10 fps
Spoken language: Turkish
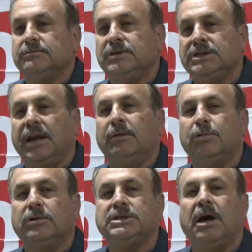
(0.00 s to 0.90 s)
Biz zaten
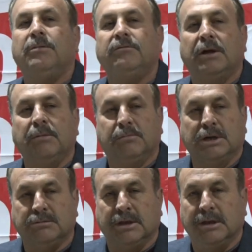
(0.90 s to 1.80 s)
bunun cevabını vermek
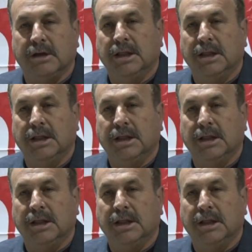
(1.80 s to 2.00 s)
mecburiyetinde